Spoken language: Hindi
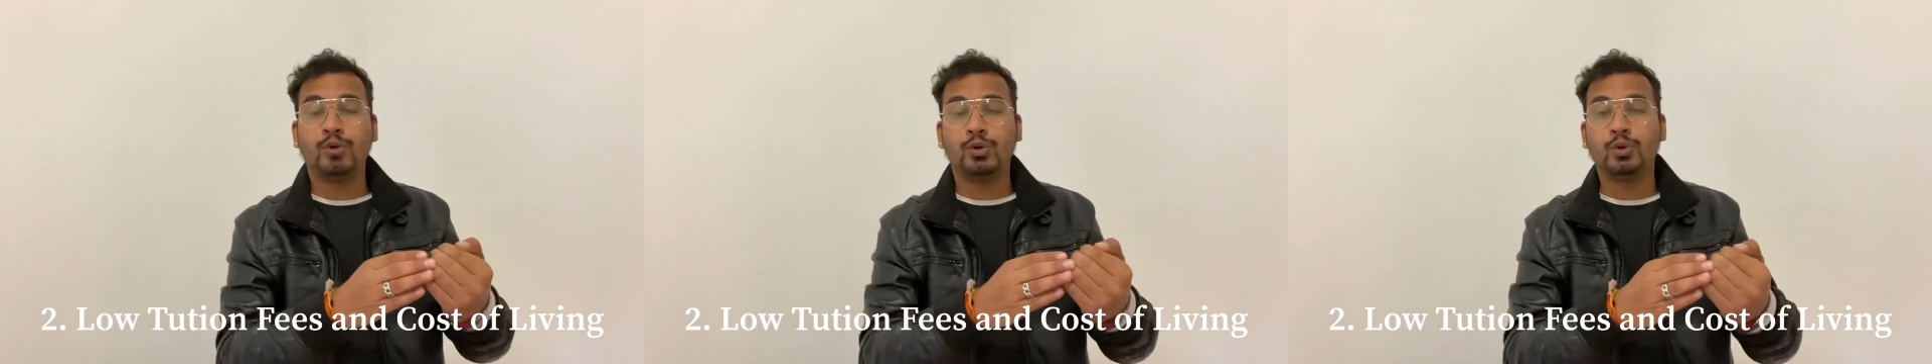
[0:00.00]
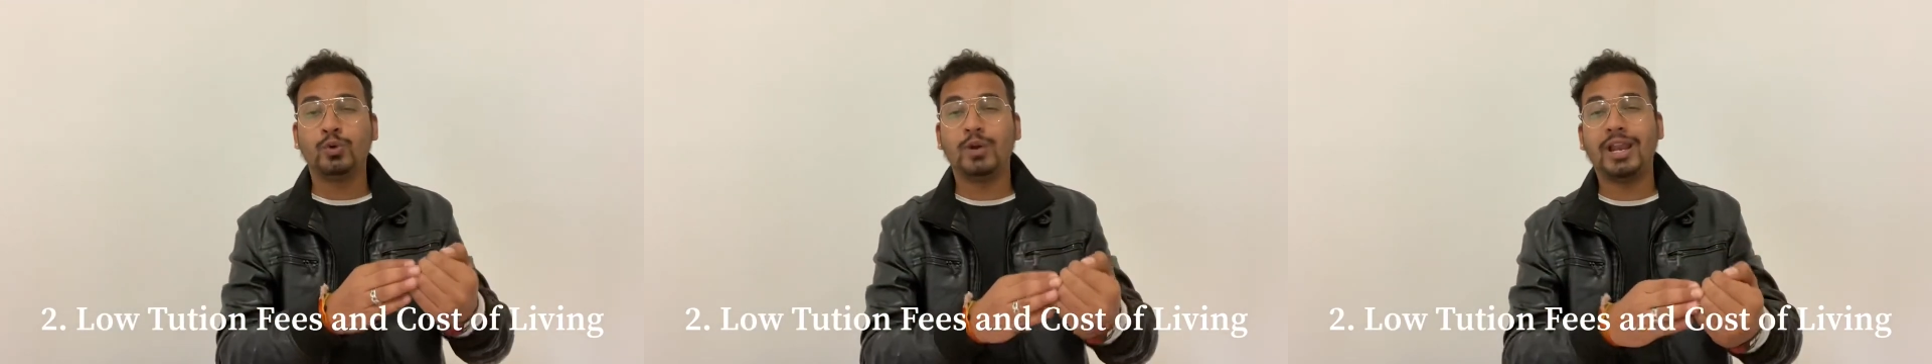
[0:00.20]

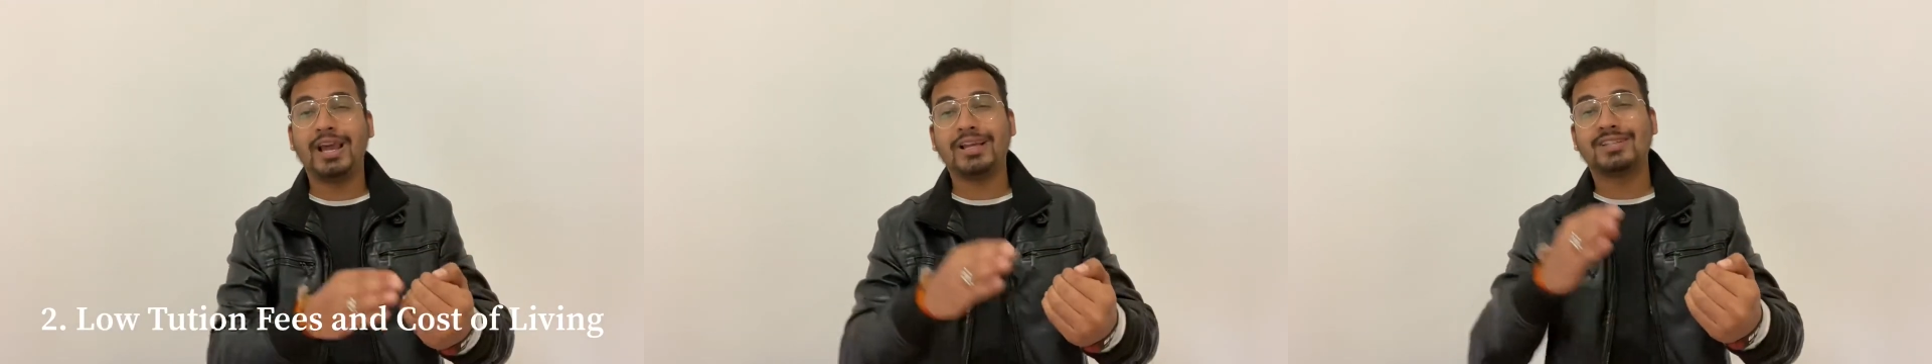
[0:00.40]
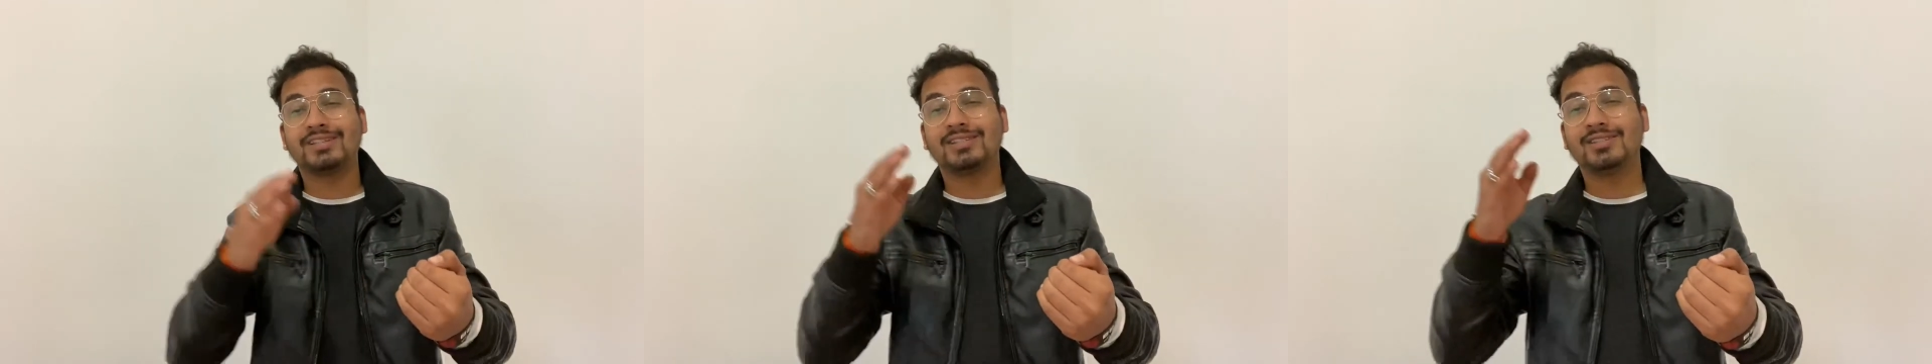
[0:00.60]
टू
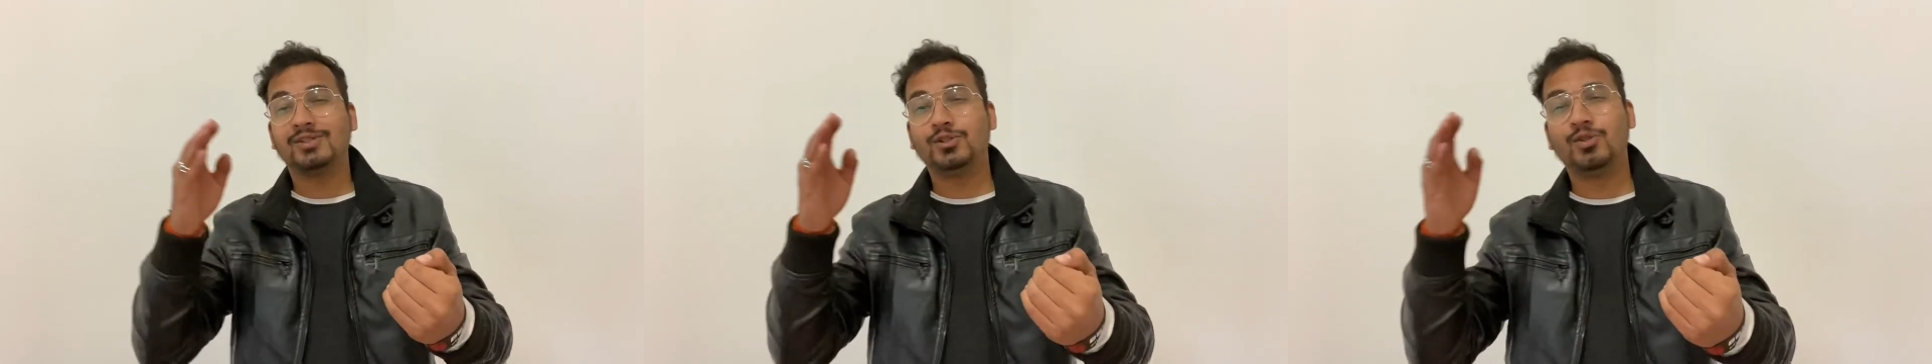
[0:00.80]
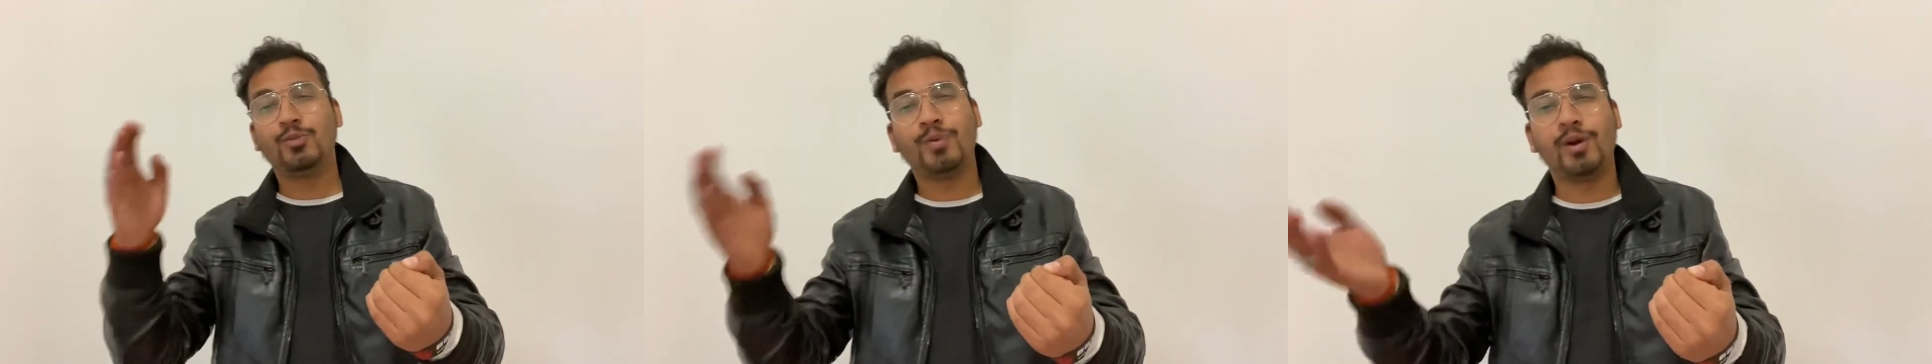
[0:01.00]
लैक्स
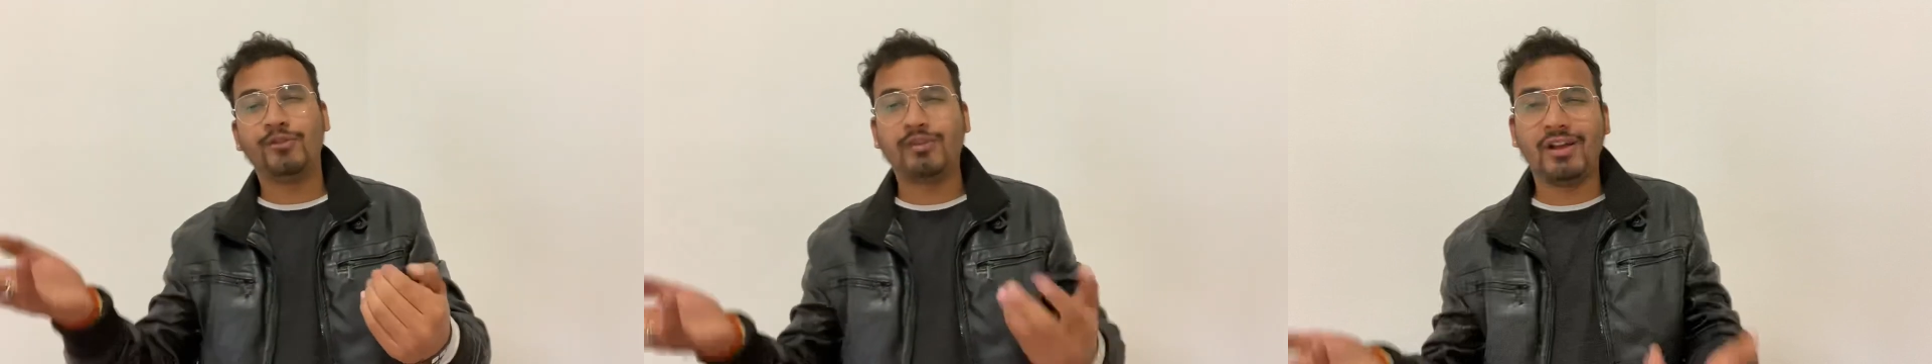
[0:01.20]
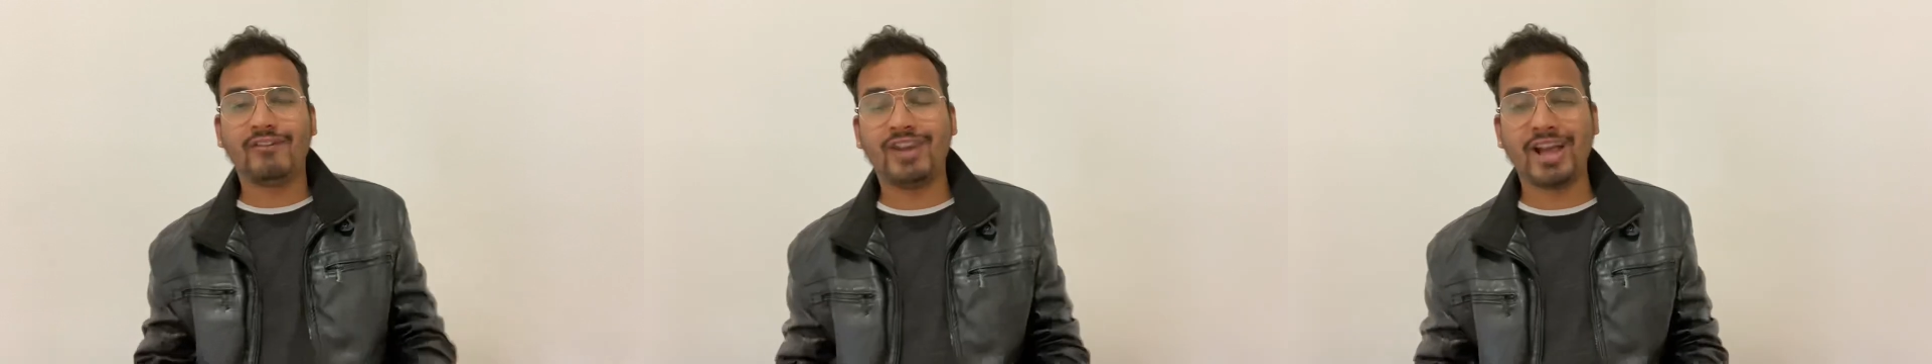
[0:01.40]
फाइव